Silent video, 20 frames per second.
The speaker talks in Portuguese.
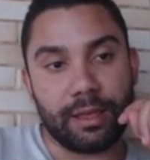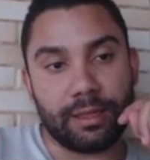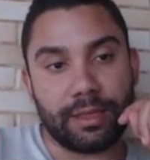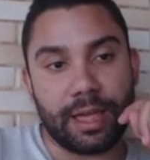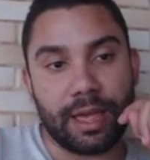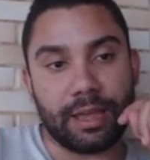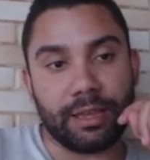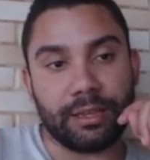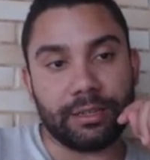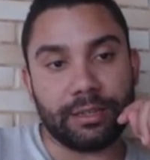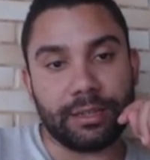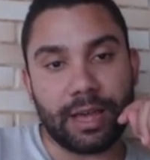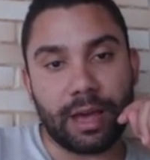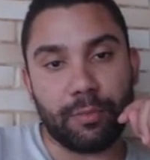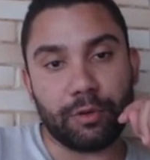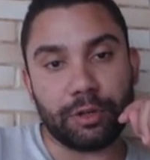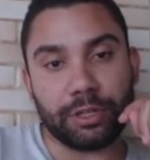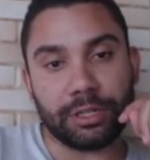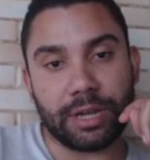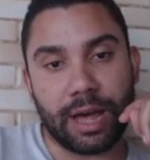ele tende
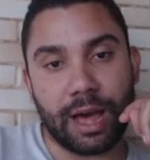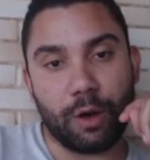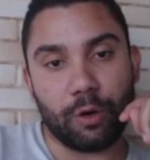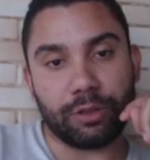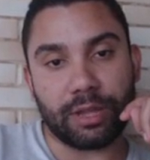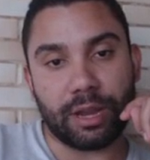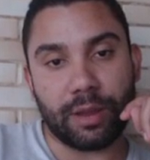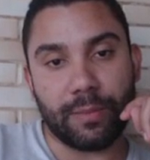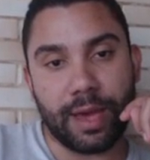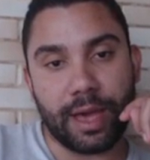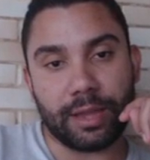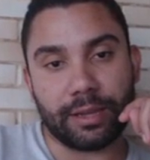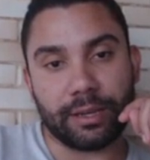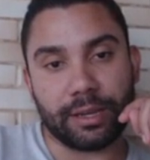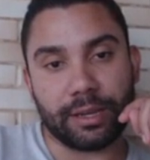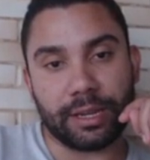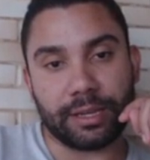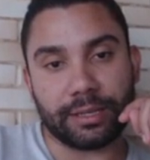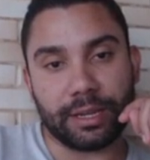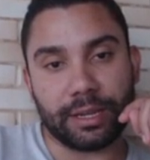a buscar outra
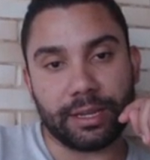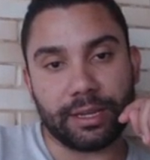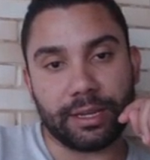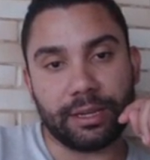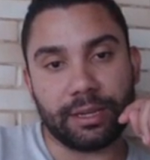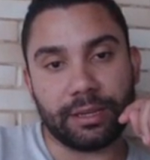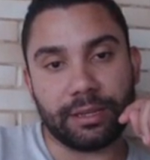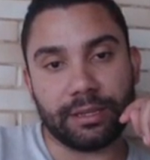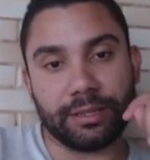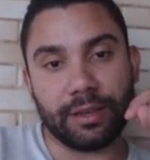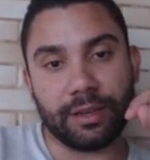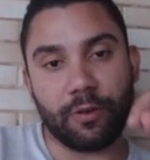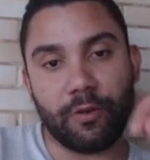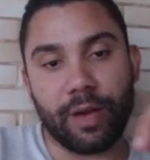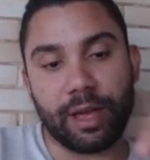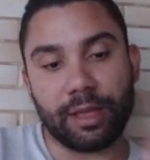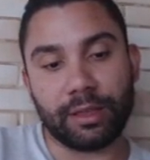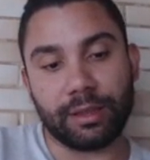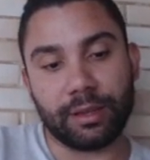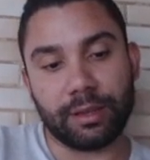média, que é essa aqui, de
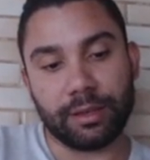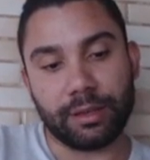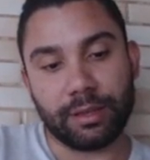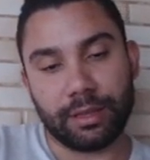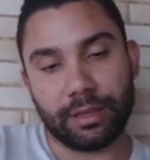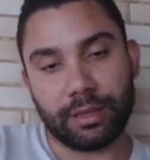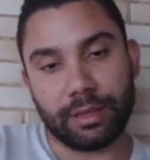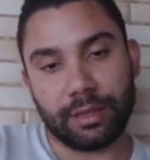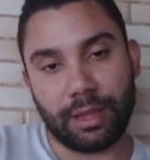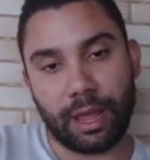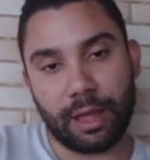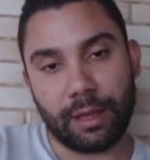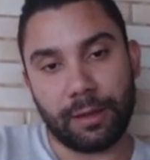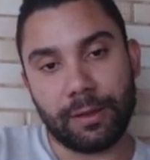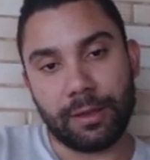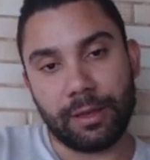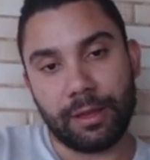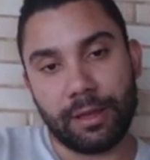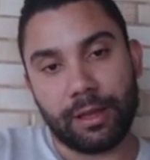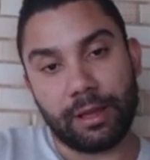50, tá?
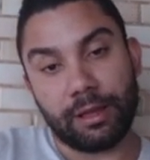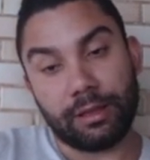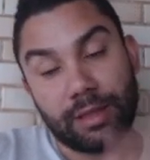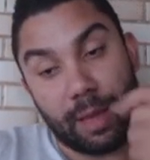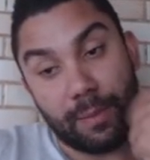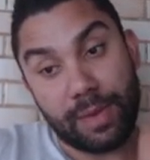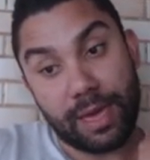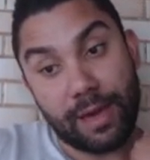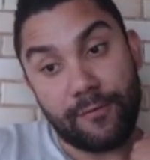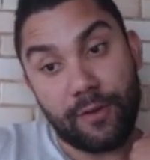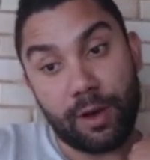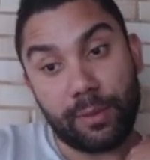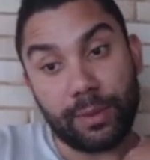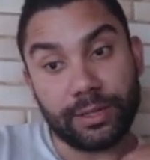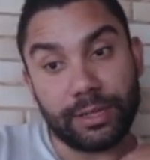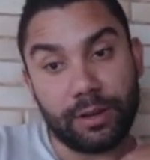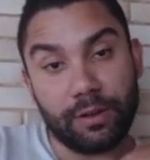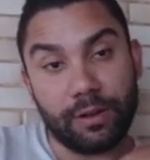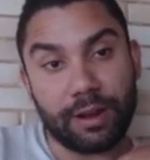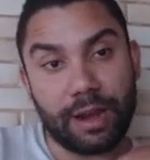Na minha
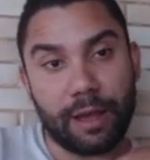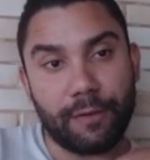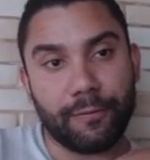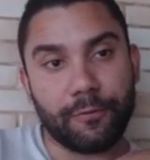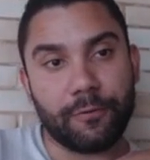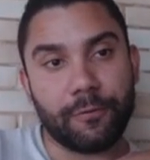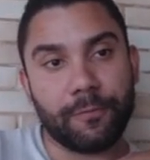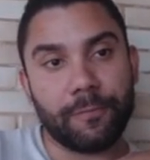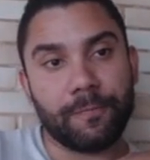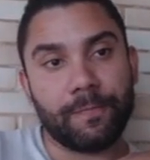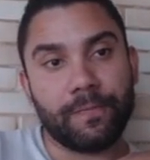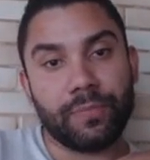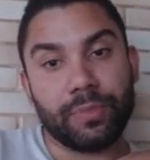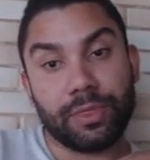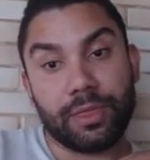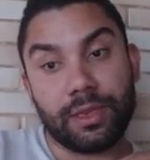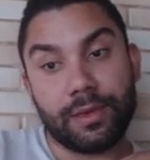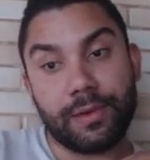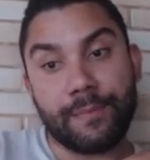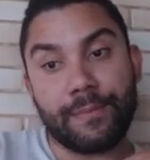forma de ler o gráfico.
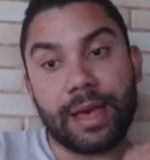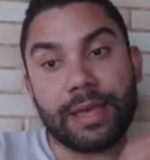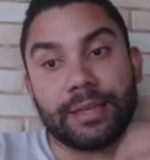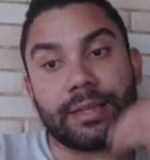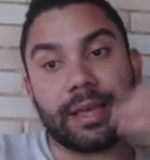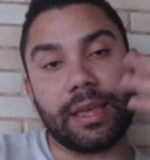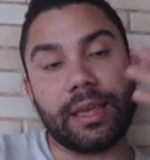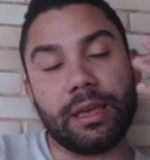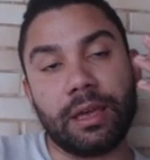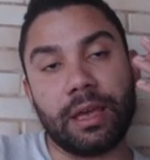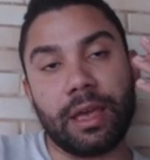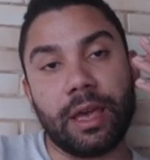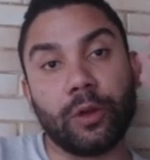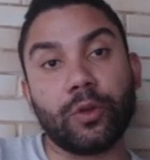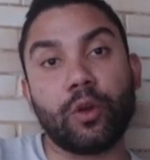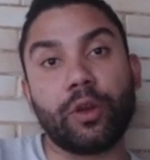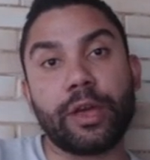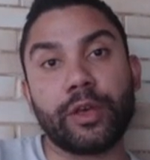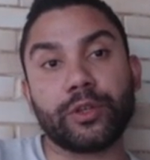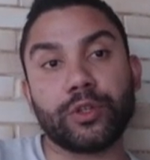E, mas aí
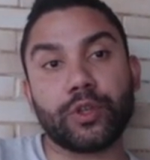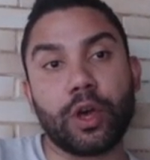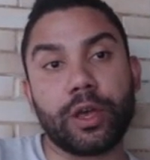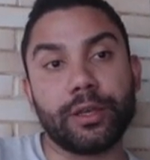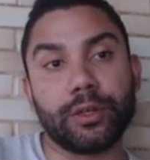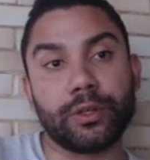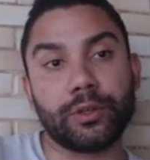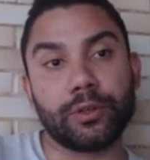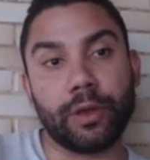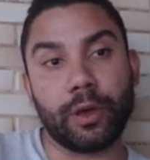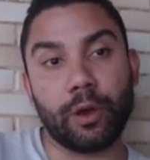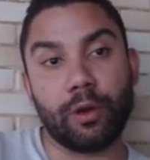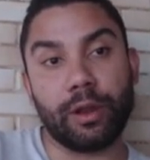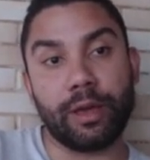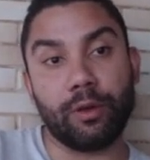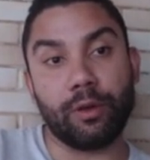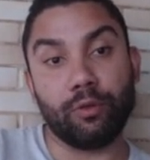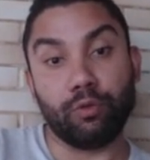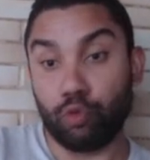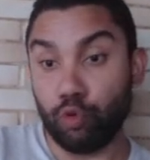eu não leio só isso, eu
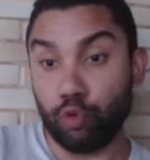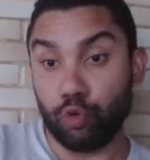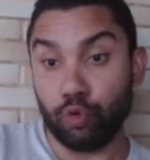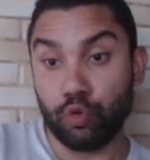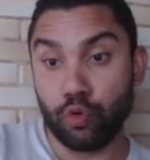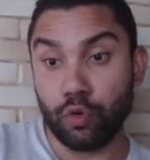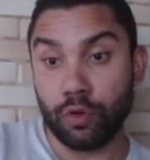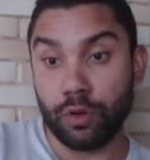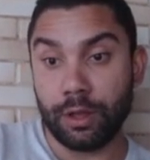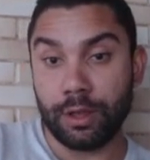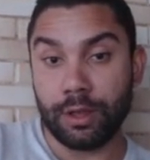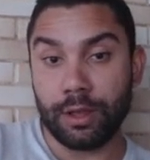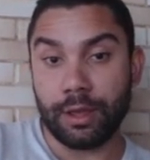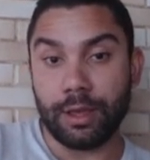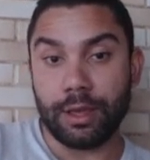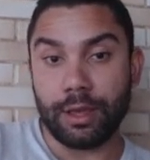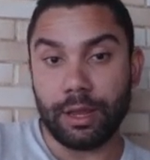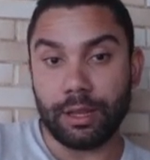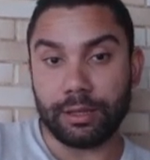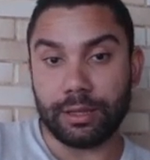leio tudo.
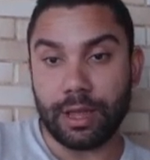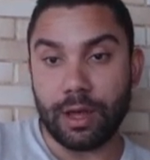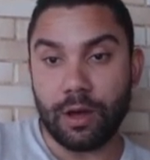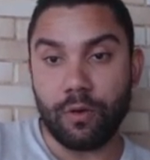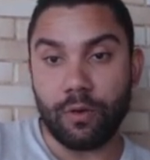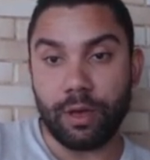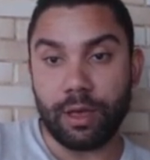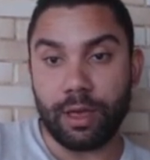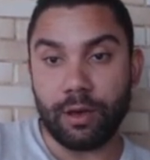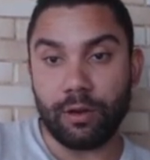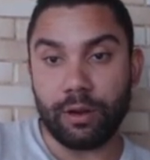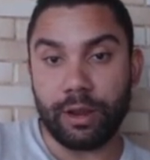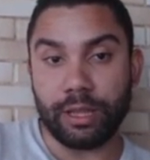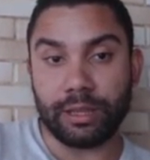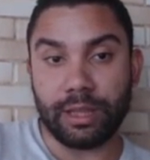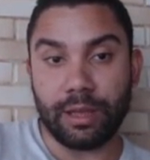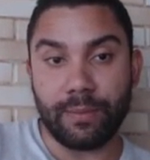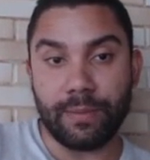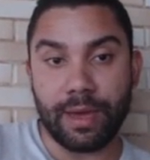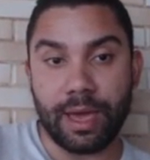Então eu
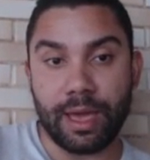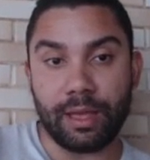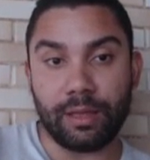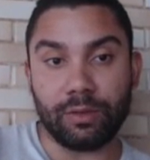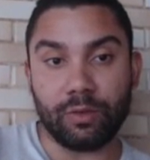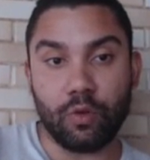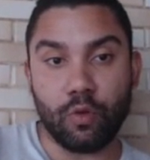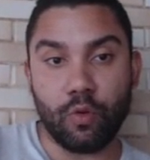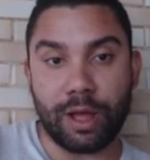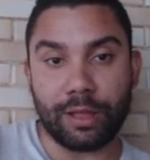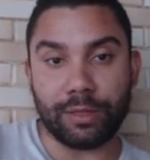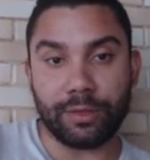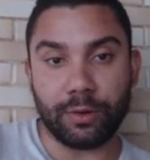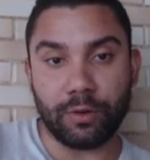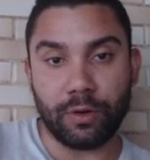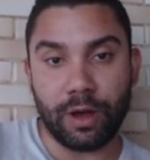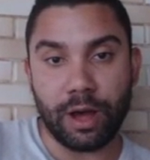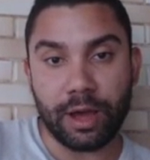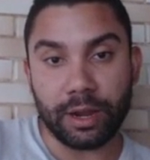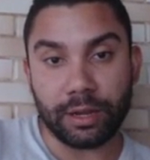li também no
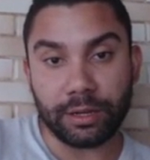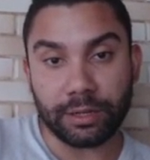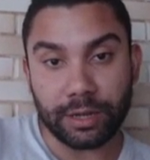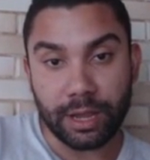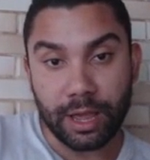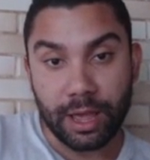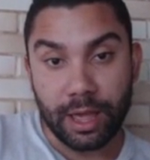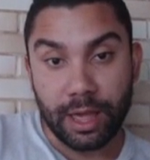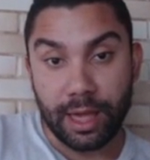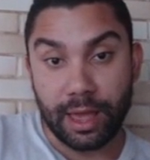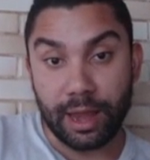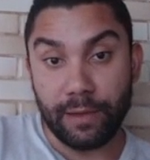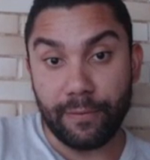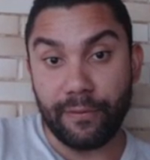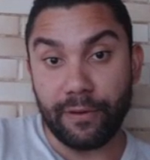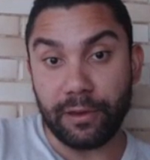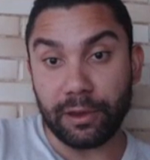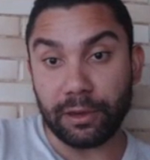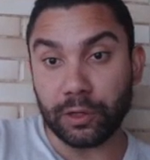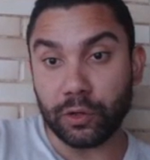4 horas,
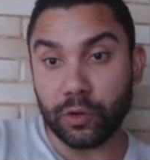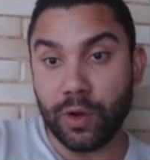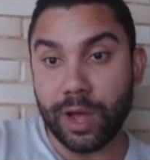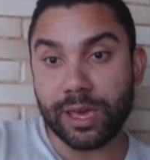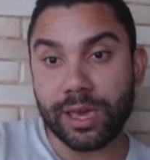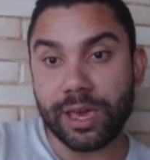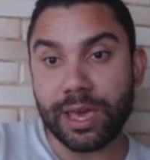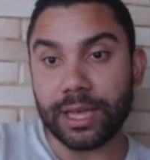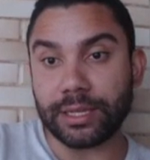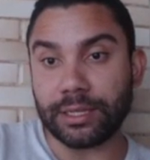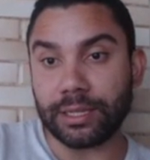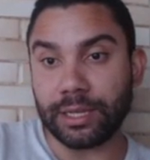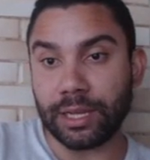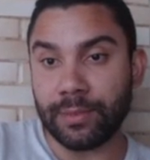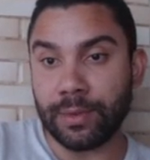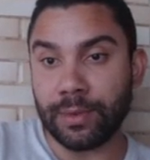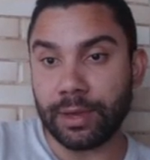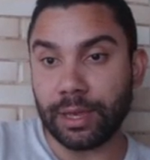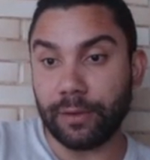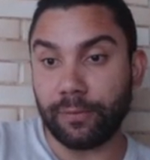ele fechou aqui
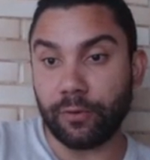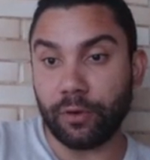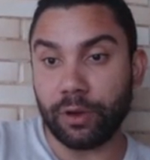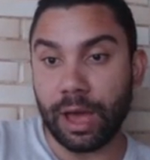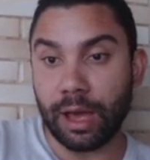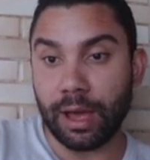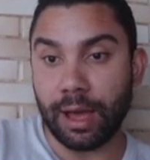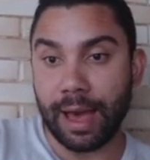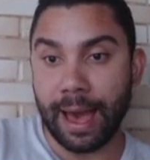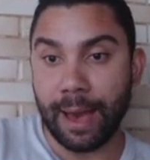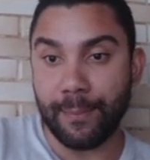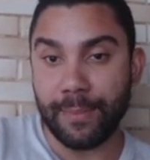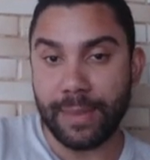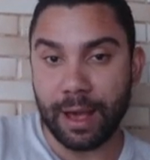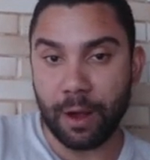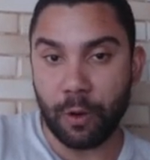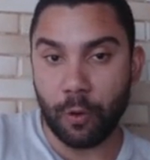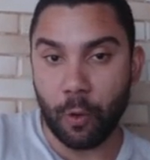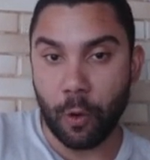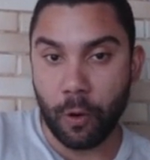acima, que foi a, a
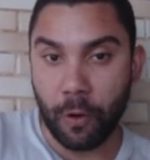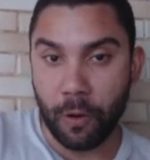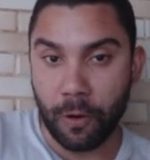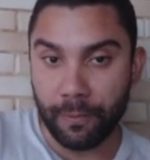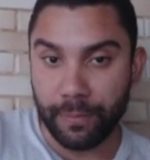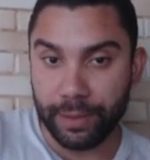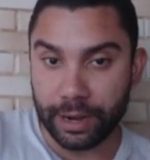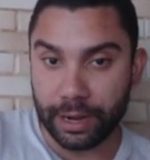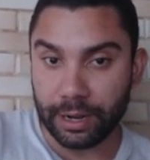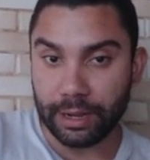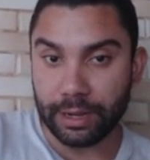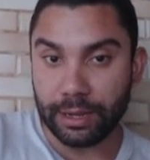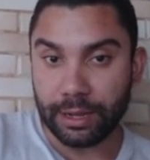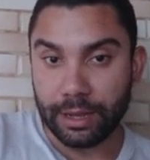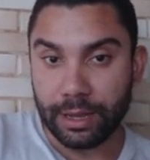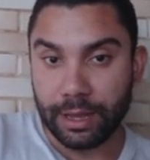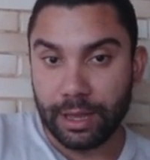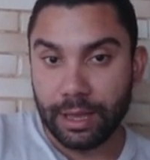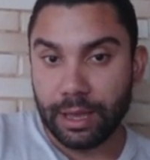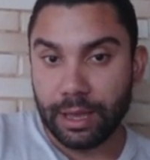minha compra,